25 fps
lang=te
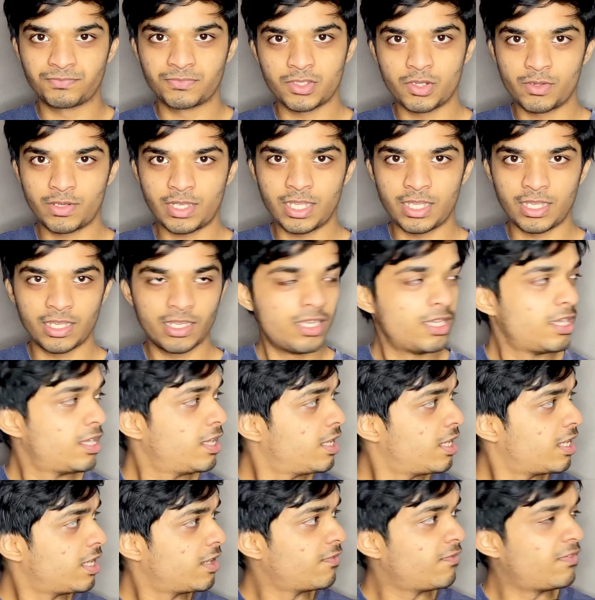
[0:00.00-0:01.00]
ఓకే
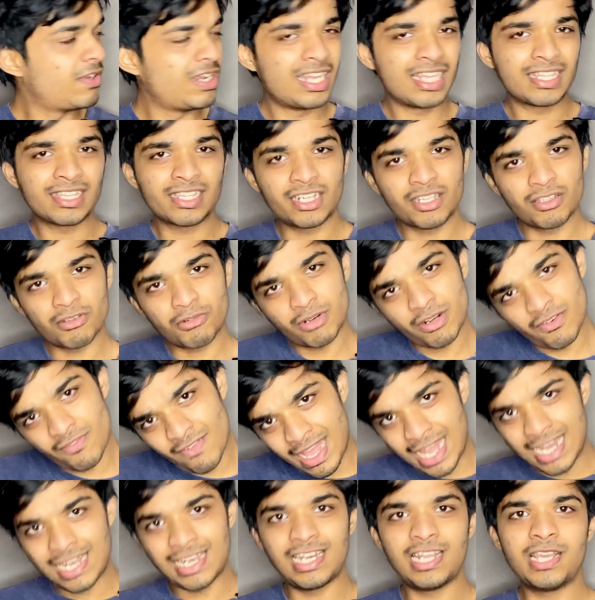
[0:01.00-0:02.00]
వీళ్ళందరిది కూడా
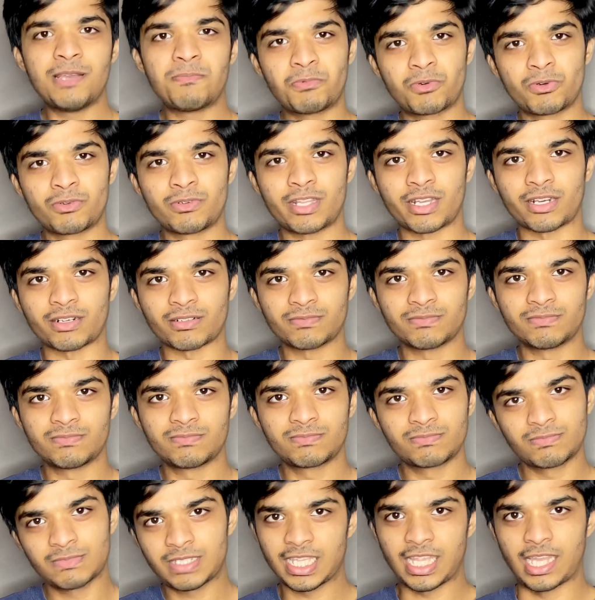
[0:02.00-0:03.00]
వాళ్ళే లేపుకుంటారు
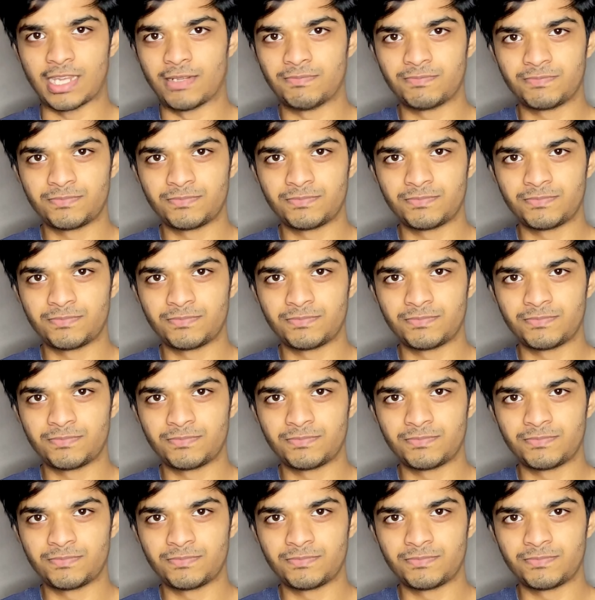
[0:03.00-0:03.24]
కదా